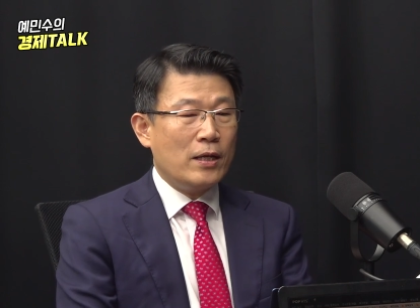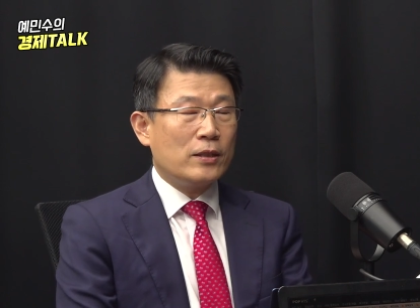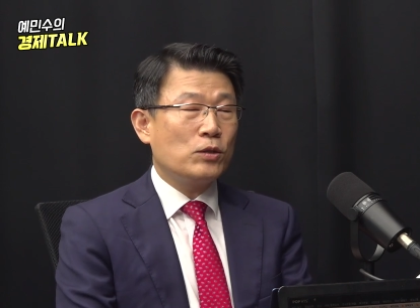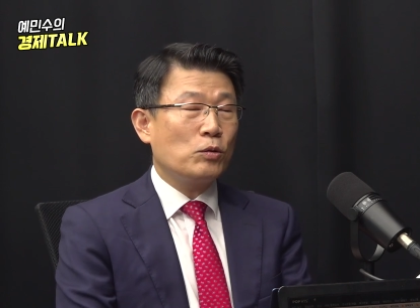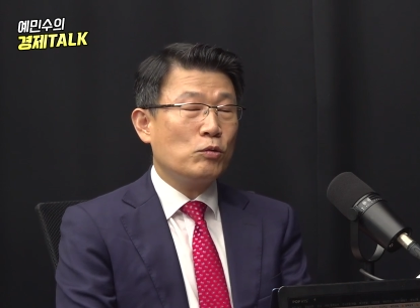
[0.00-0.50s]

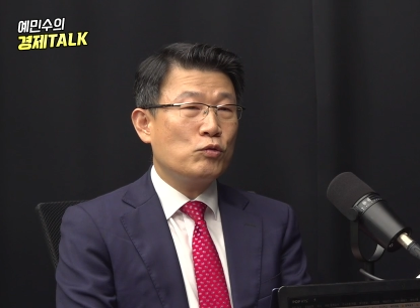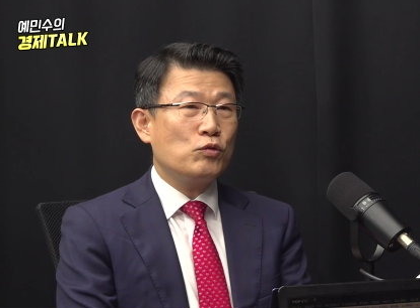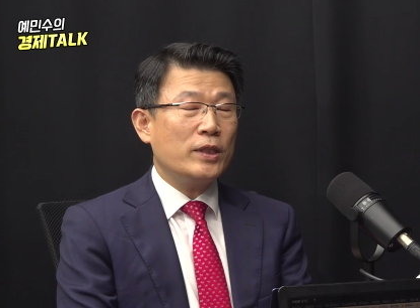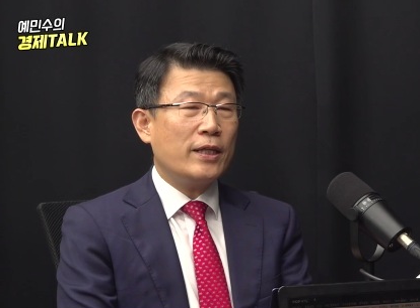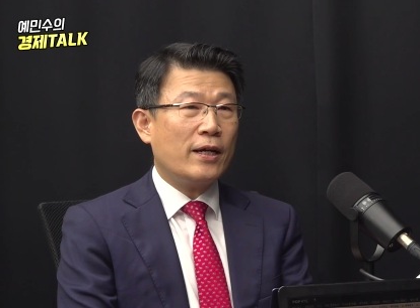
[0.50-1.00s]
그 정도
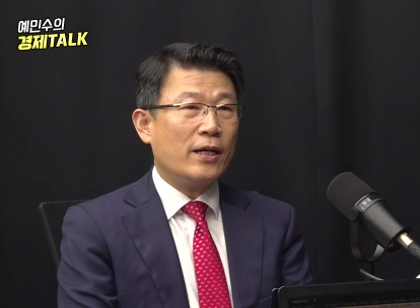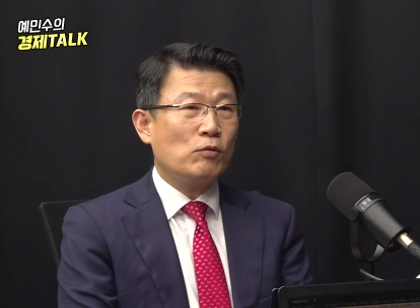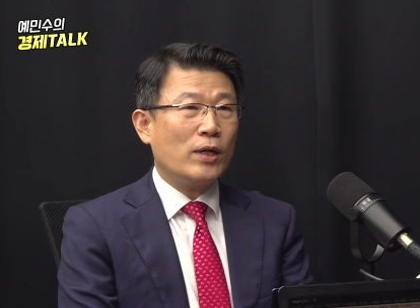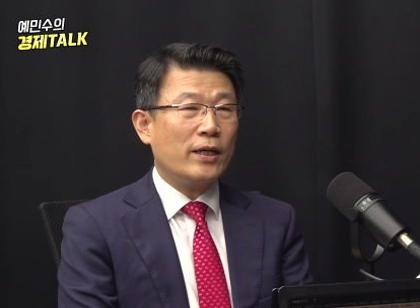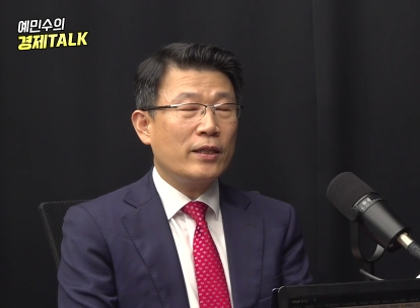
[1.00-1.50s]

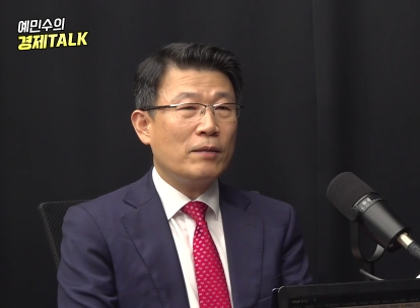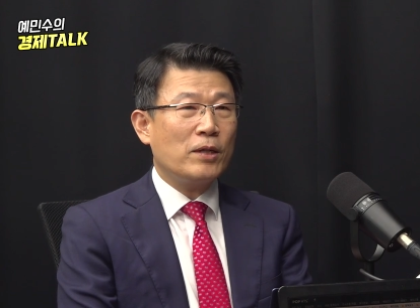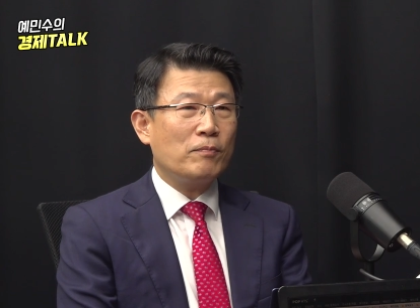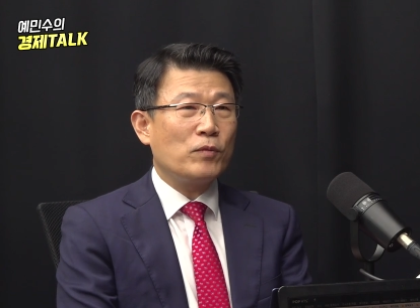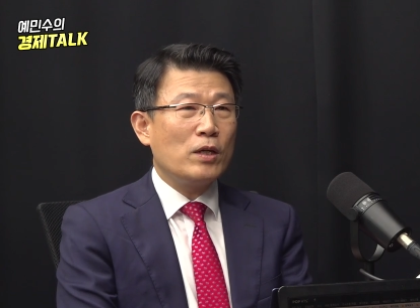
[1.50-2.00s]
수준이다라고 하게
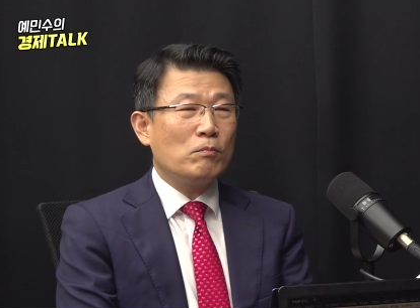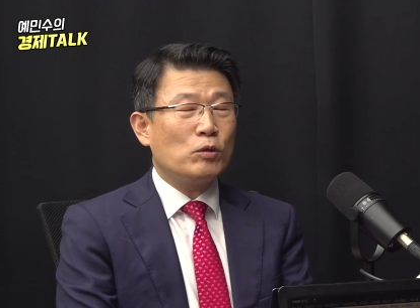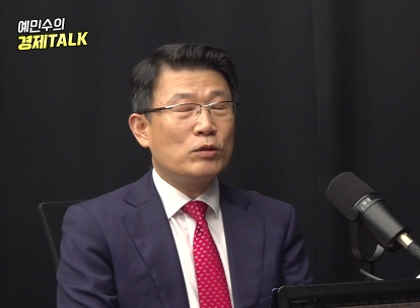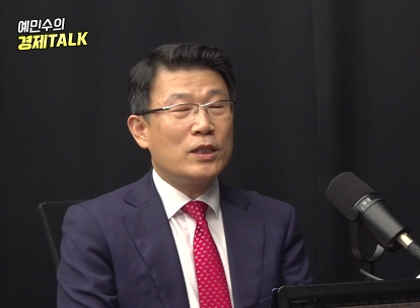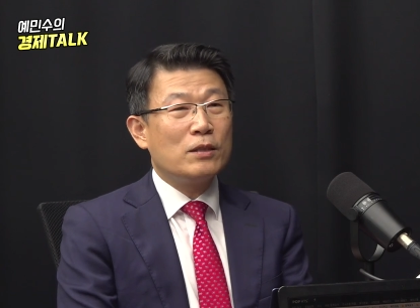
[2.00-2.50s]
되면
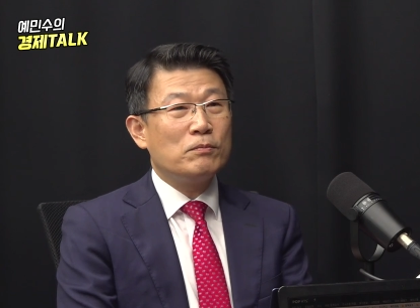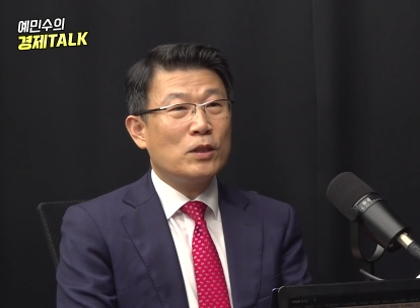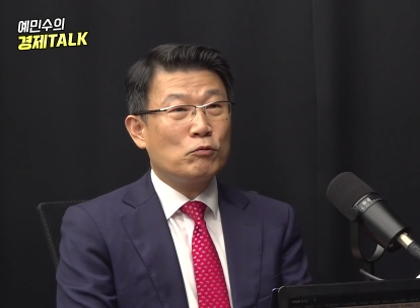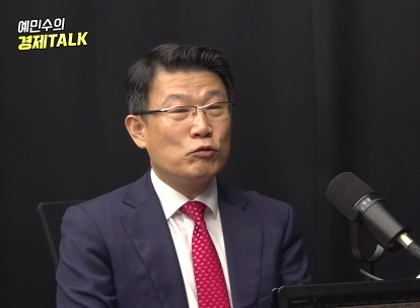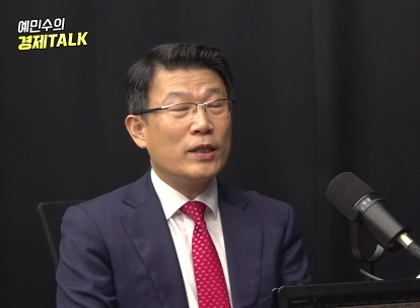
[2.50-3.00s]
뭐 지금
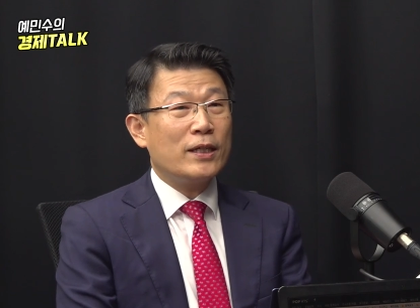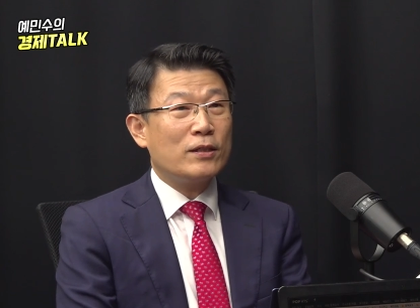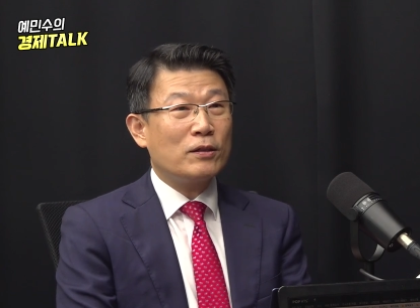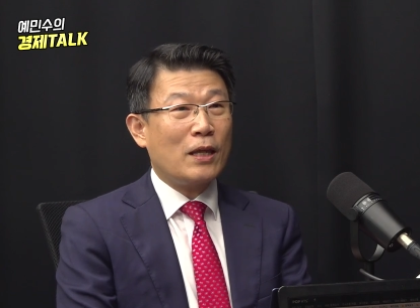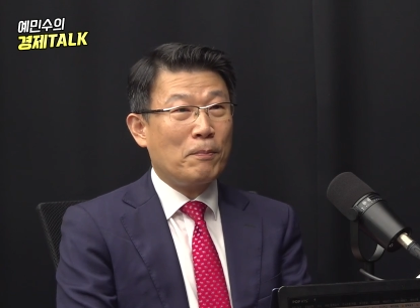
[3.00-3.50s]
이제
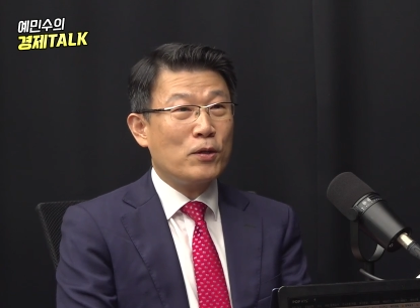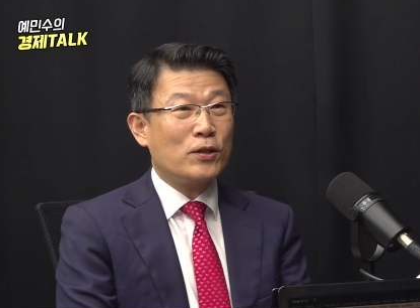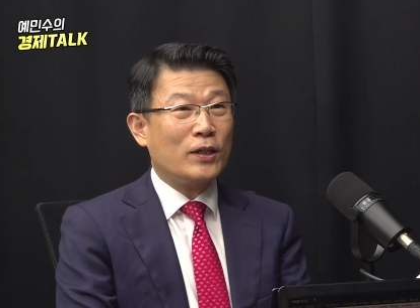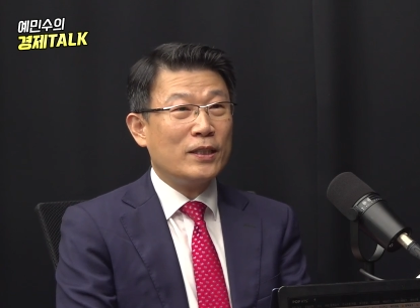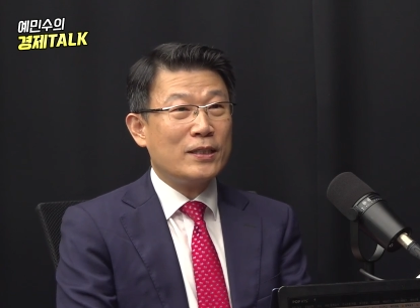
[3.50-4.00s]
국내에서
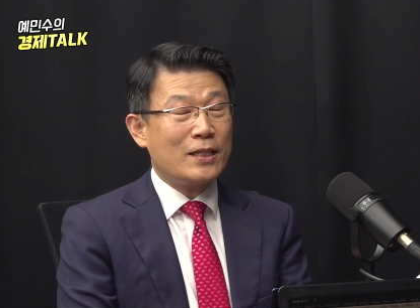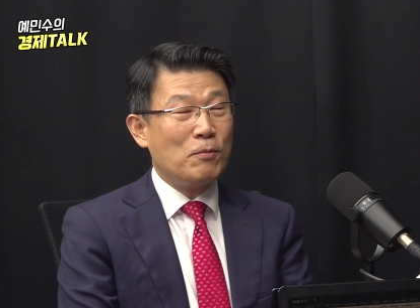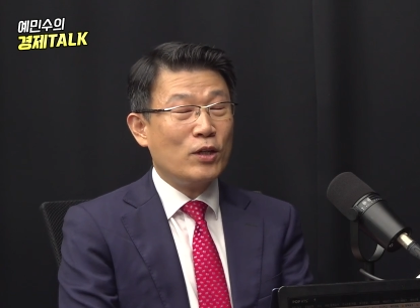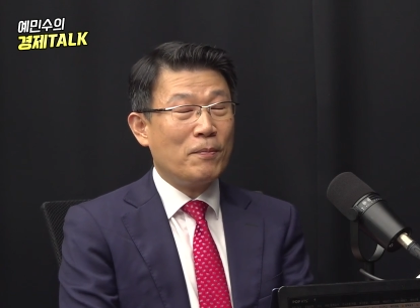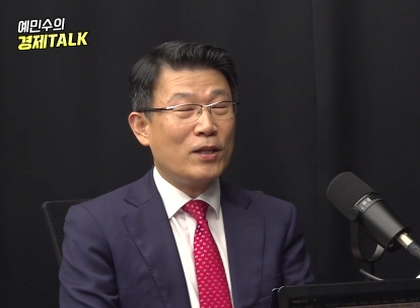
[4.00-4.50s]
대표적인 이제
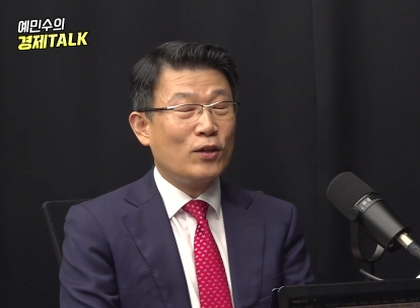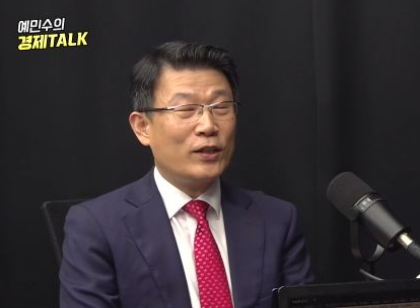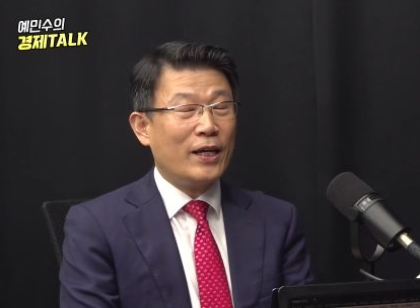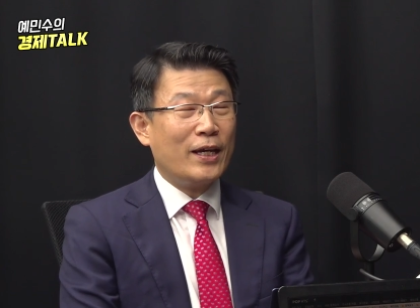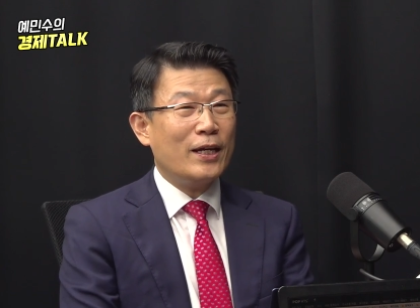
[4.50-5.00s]
삼원계
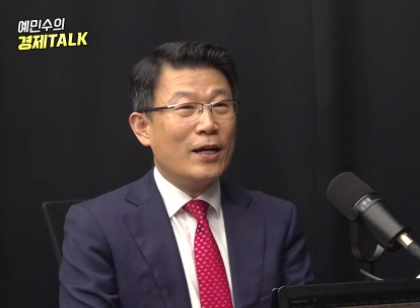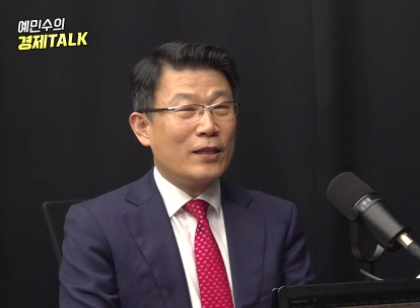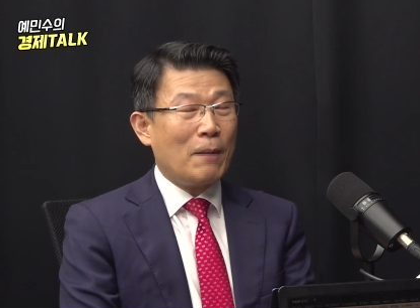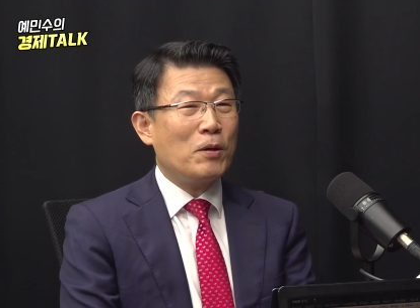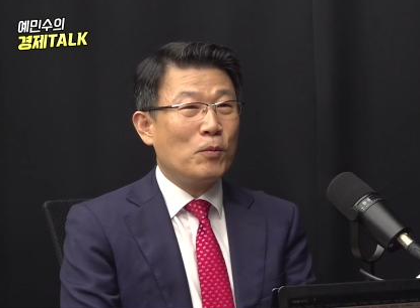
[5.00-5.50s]
배터리의
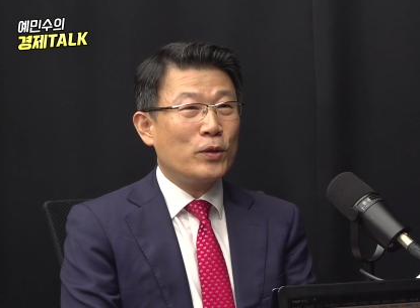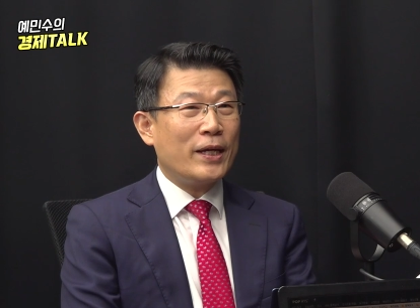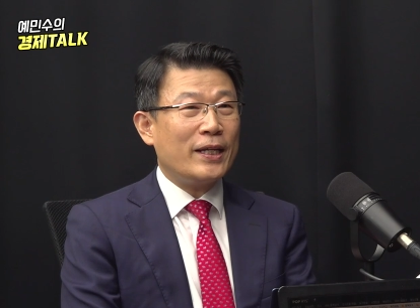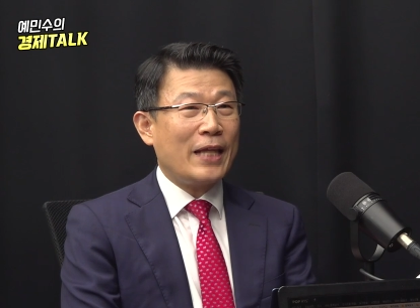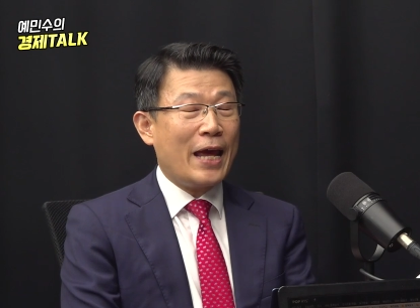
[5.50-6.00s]
대표
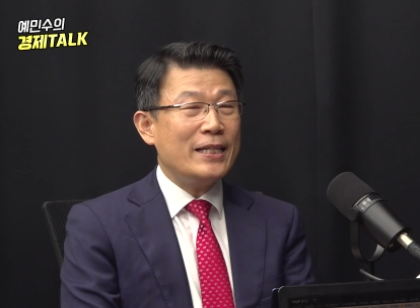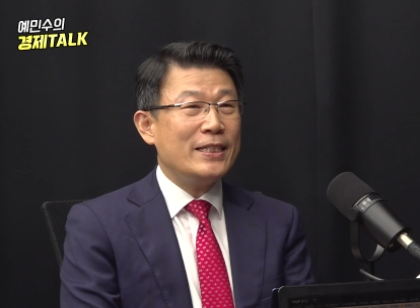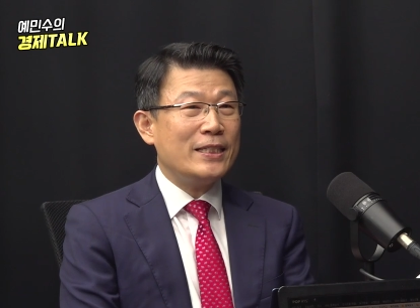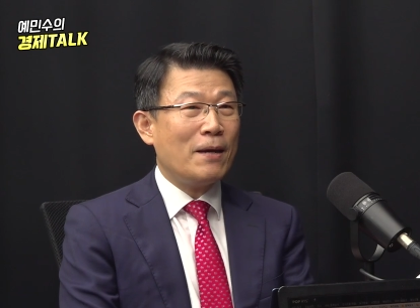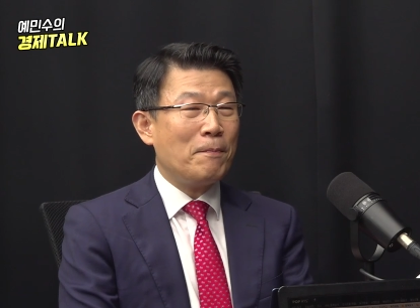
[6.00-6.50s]
모델인
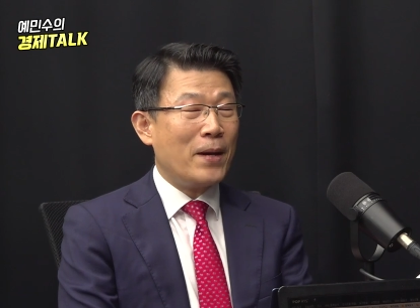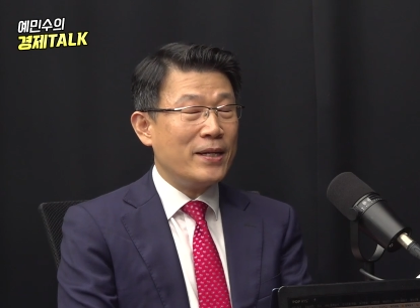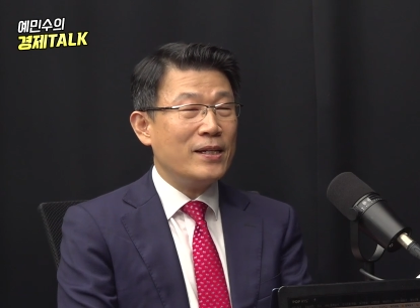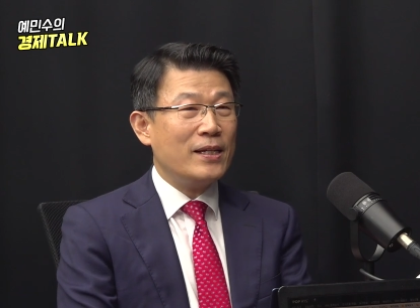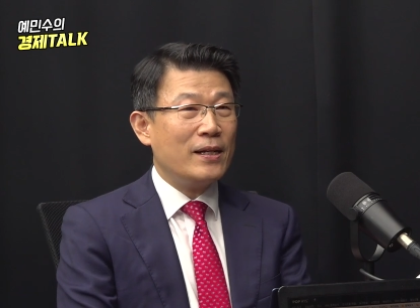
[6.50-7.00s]
NCM
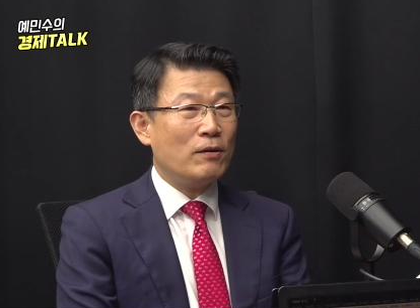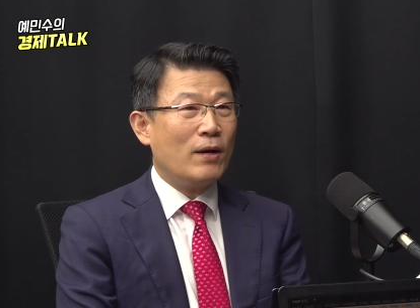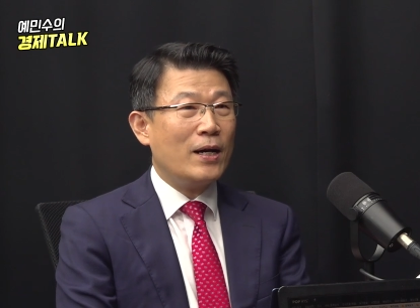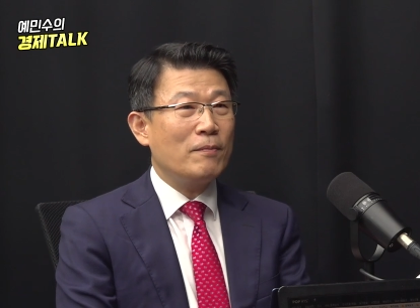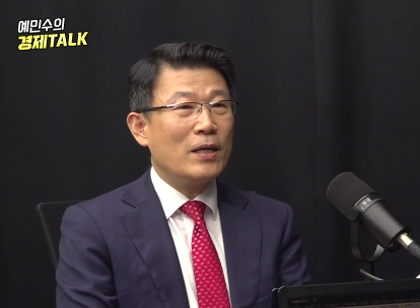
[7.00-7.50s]

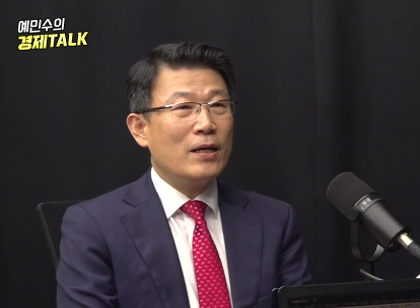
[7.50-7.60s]
811과